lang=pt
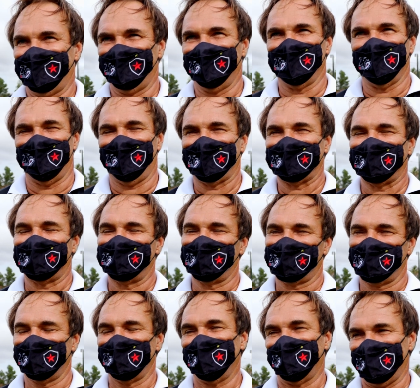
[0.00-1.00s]
tive uma passagem
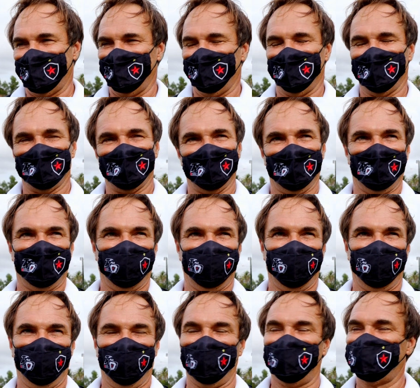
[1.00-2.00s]
aqui gloriosa,
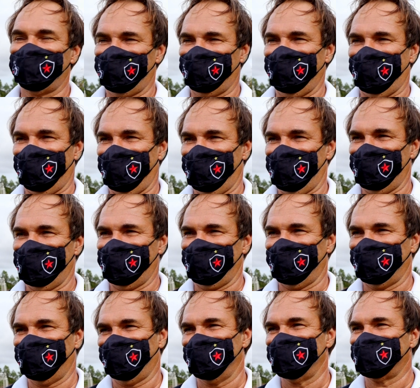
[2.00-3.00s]

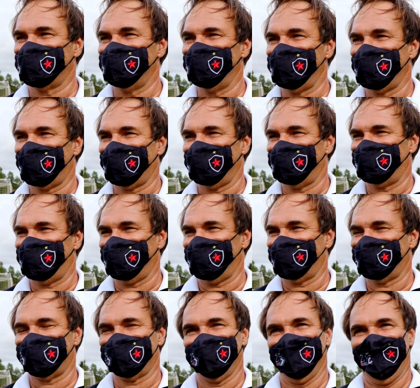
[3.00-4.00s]
gratificante, onde fomos
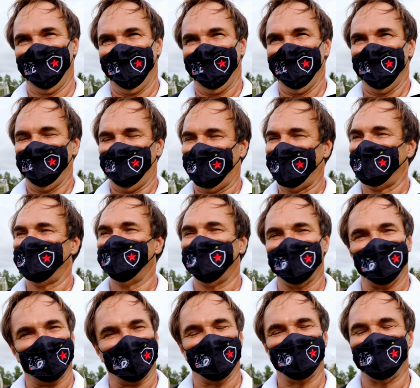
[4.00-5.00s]
bicampeões
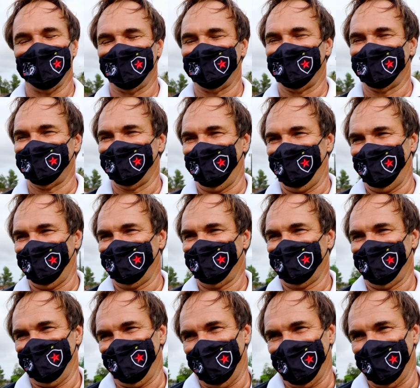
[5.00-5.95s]
paraibano e campeão brasileiro, que